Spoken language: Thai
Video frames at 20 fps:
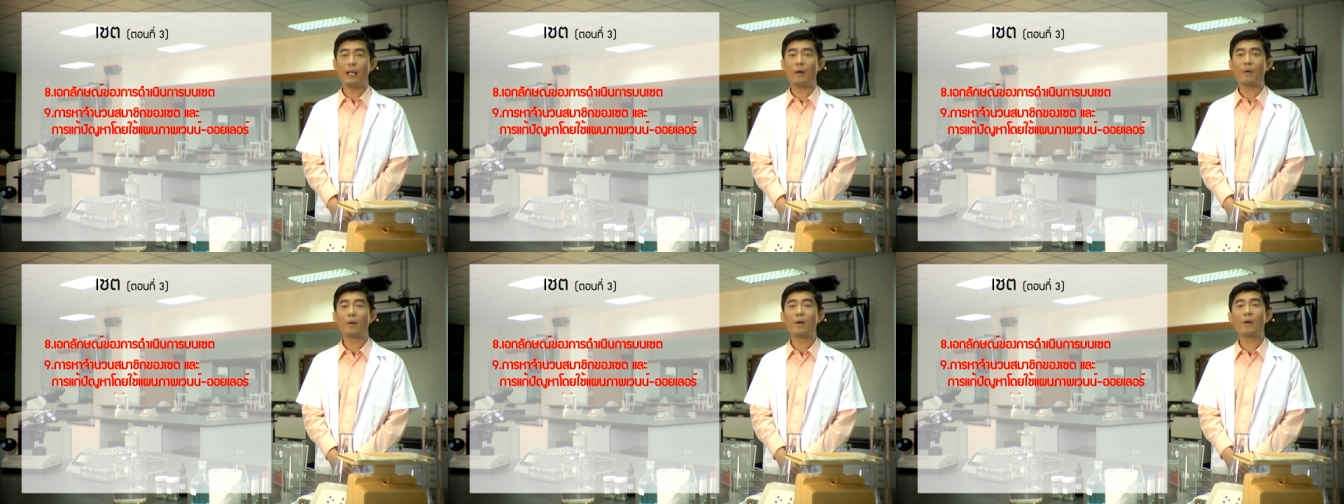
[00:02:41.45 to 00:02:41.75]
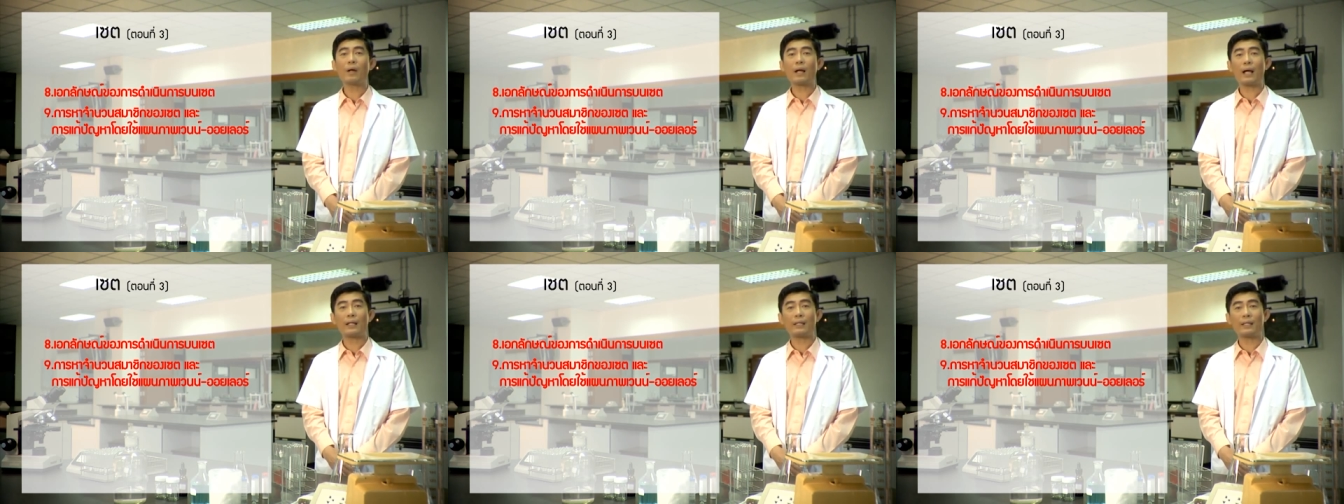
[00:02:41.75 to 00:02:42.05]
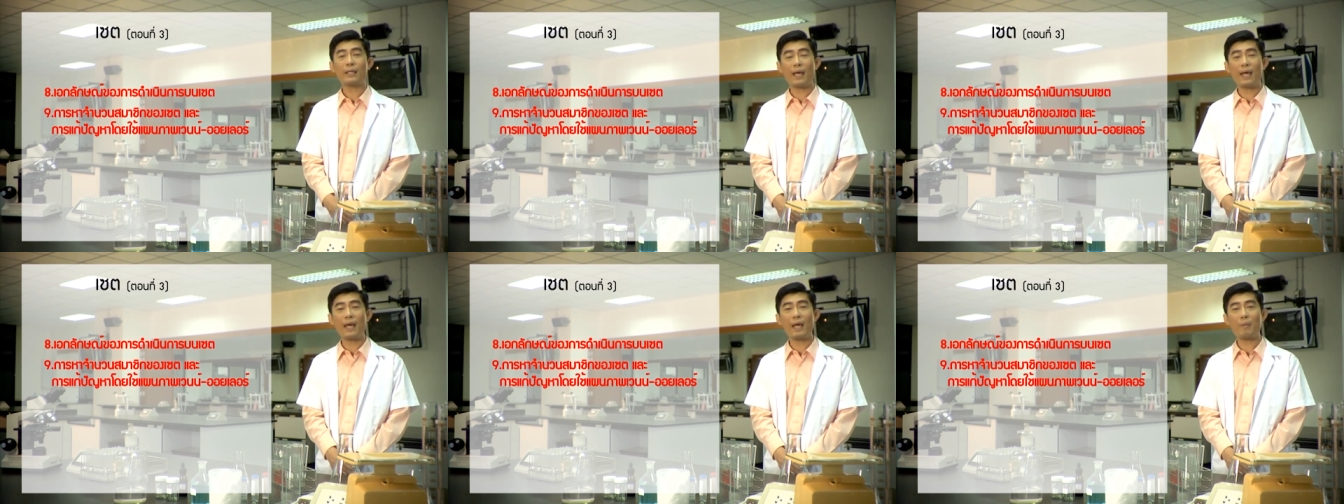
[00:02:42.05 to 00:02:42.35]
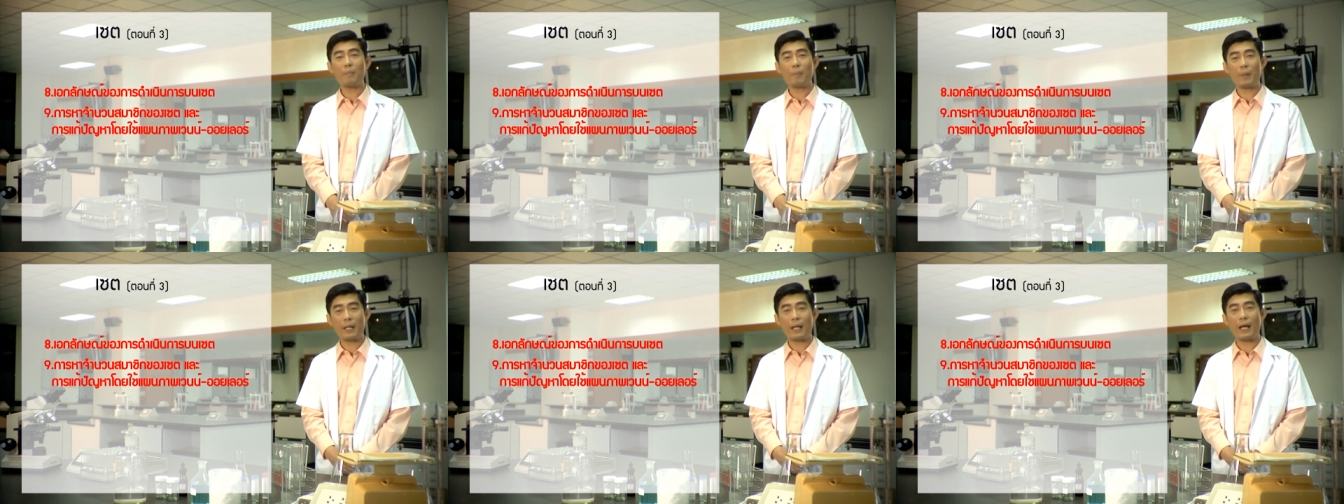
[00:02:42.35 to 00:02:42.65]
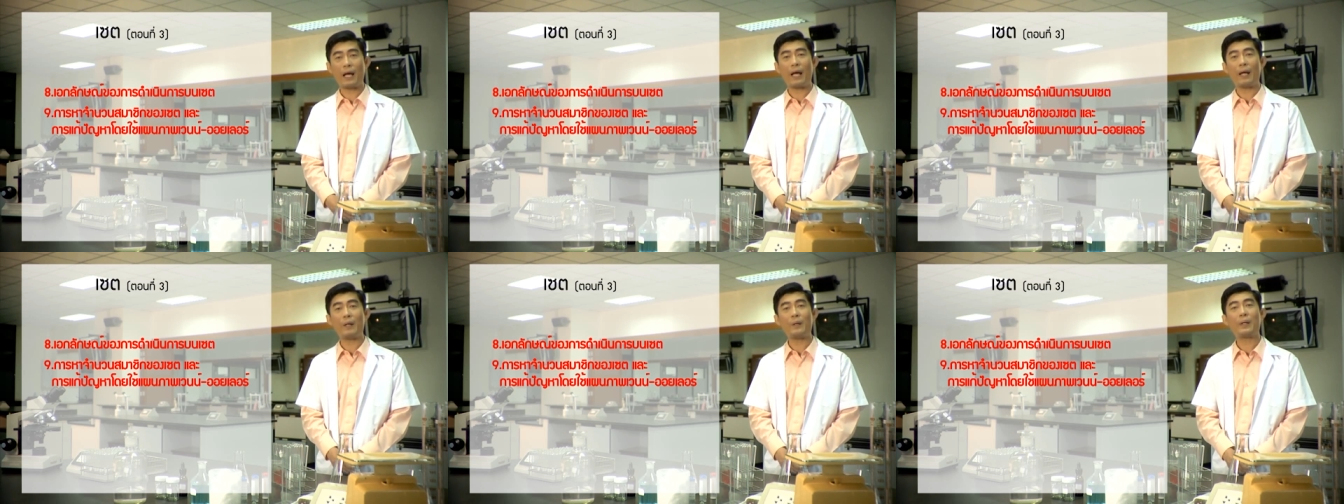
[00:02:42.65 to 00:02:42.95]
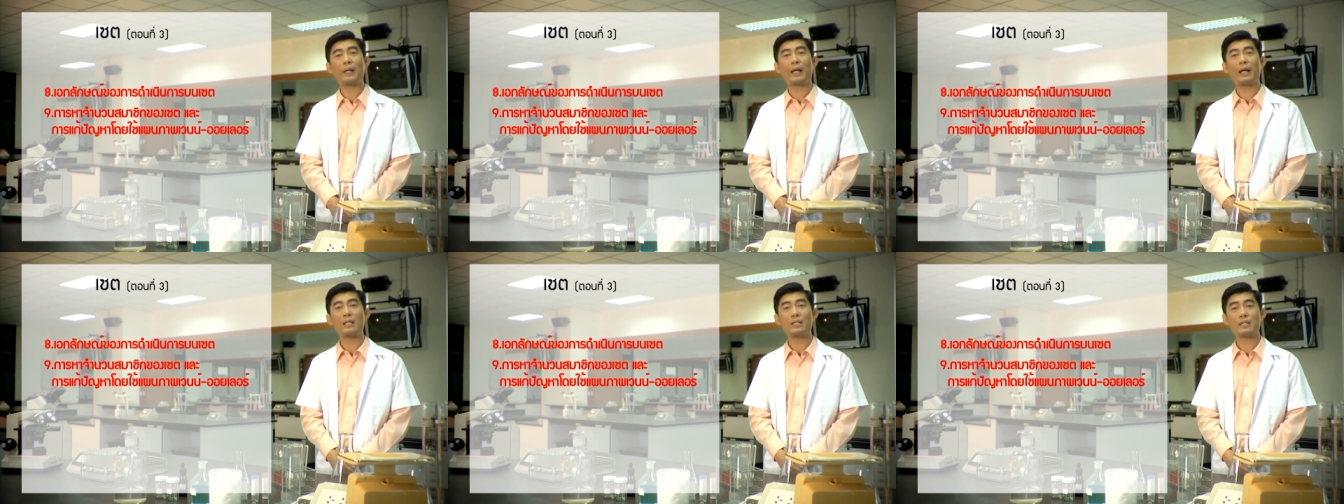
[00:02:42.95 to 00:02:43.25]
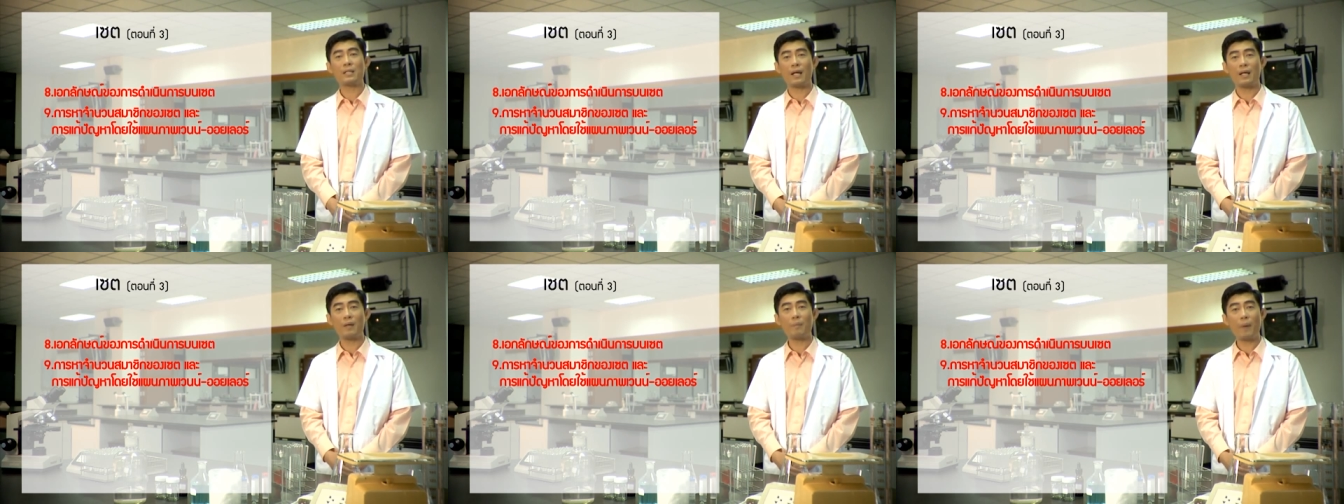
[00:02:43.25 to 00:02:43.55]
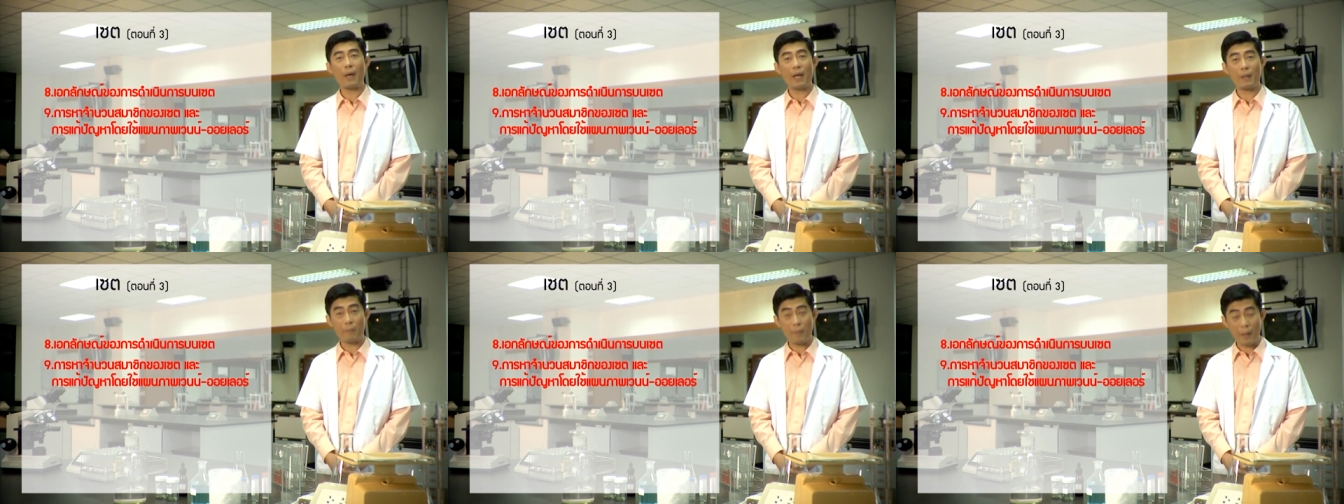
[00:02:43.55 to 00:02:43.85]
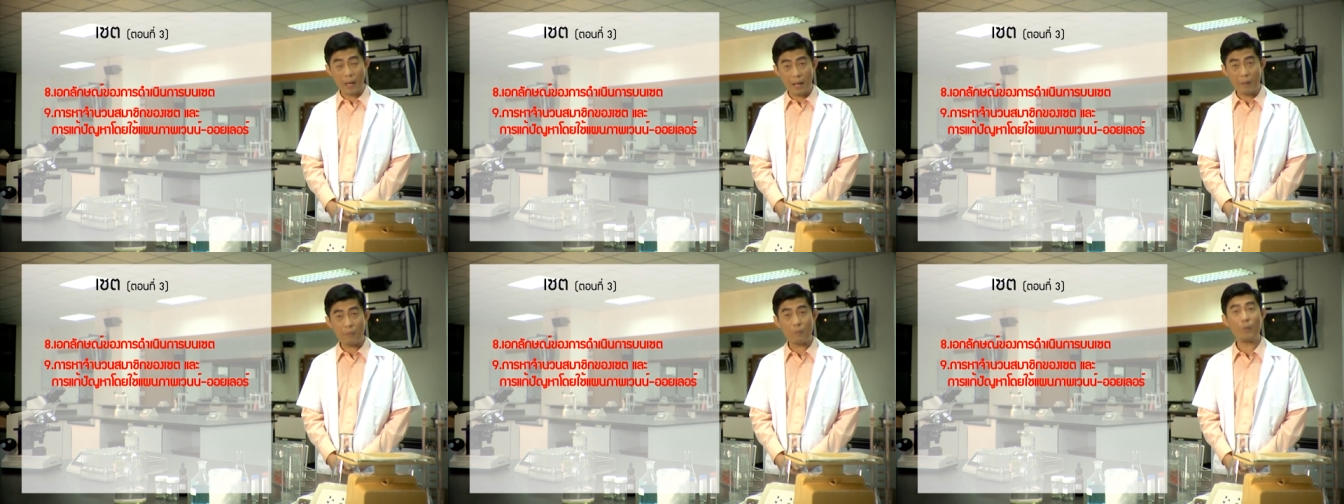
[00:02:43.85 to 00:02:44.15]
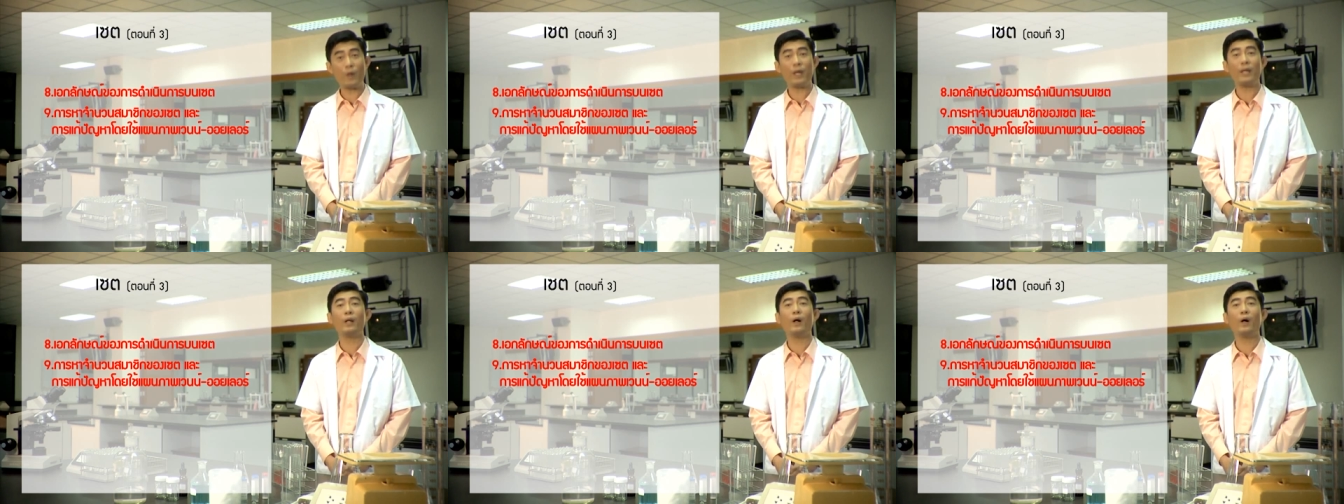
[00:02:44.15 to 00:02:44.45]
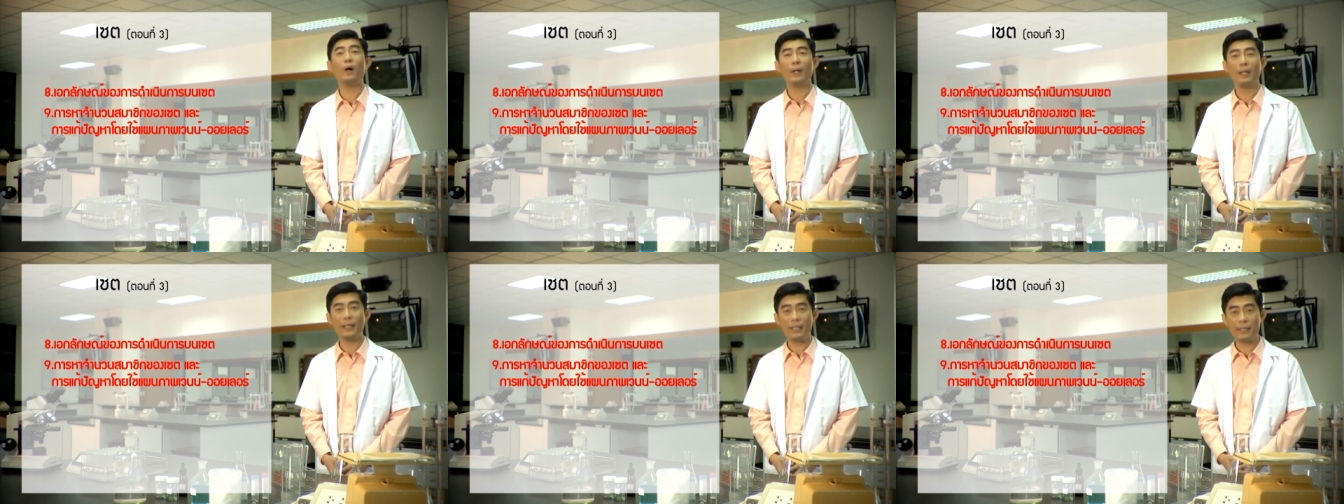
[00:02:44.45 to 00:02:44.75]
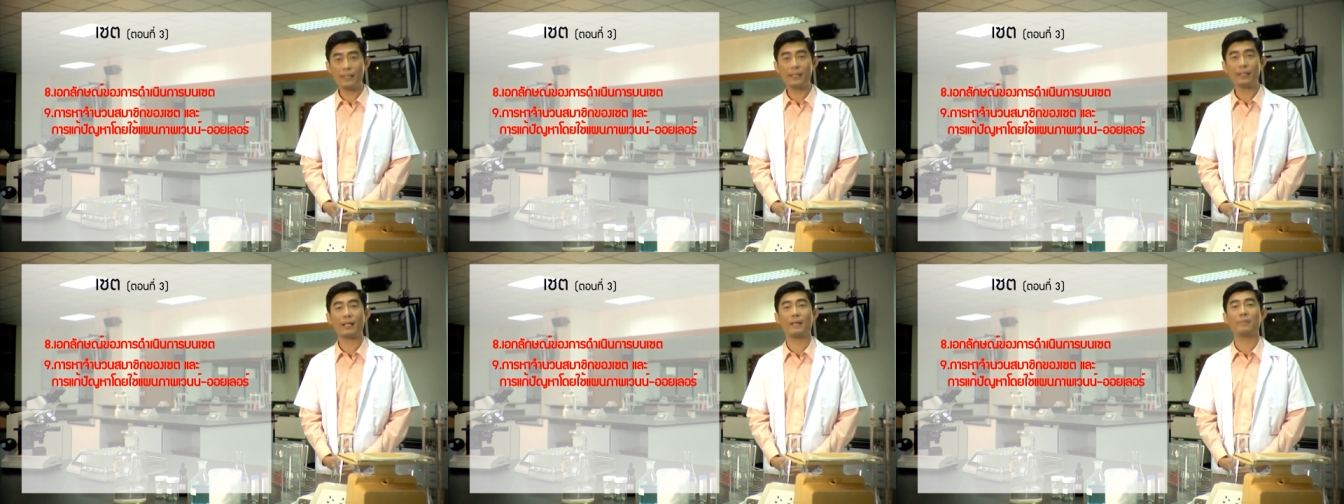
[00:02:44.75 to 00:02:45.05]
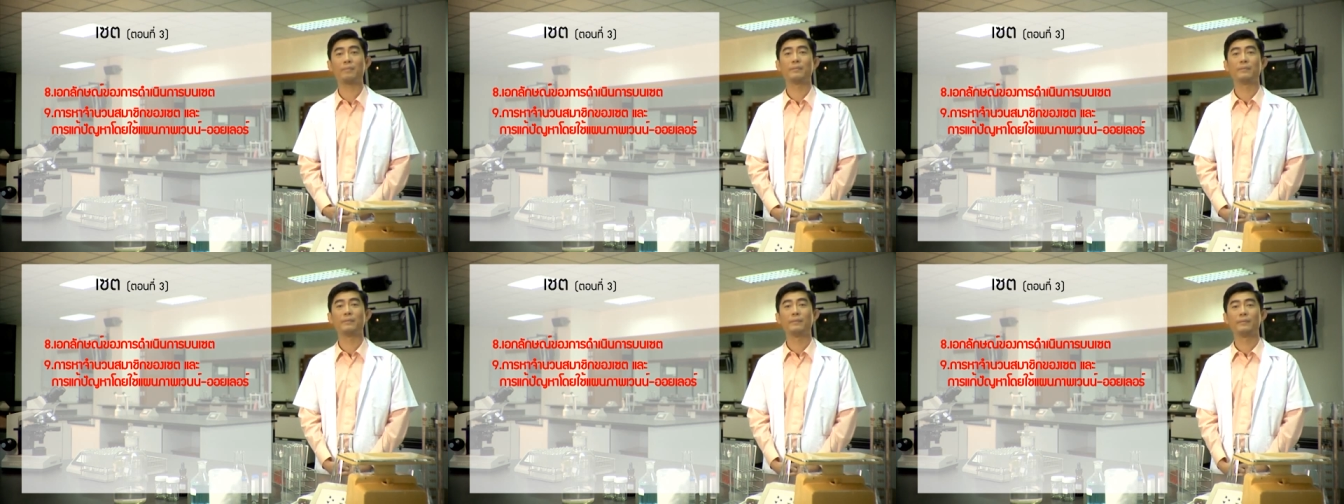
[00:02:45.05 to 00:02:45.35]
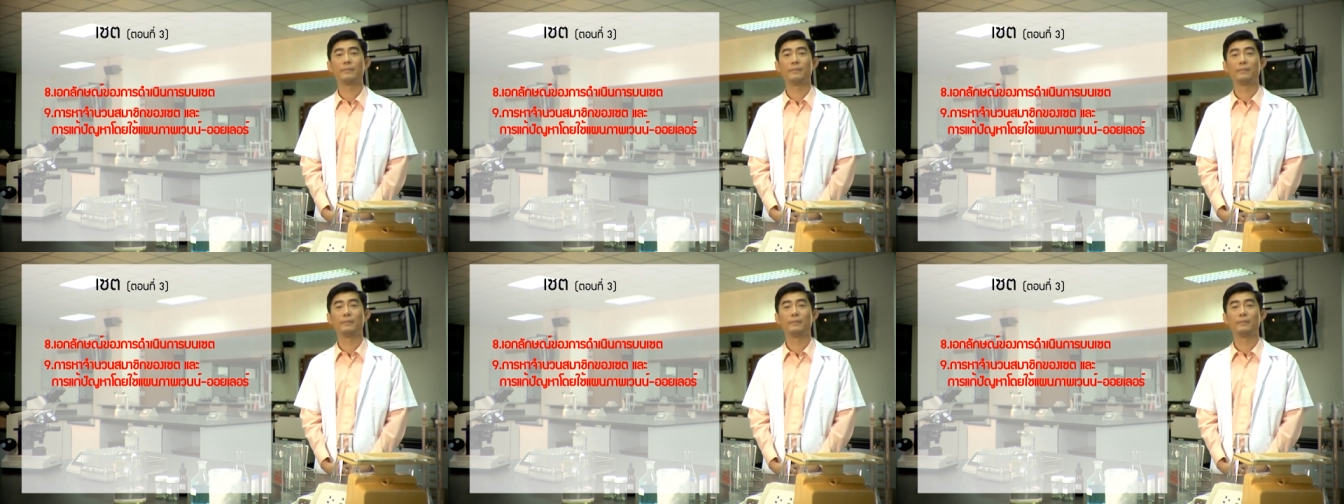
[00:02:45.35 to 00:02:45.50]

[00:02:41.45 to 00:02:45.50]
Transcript: แล้วก็การแก้ปัญหาโดยการใช้แผนภาพเวนออยเลอร์ครับ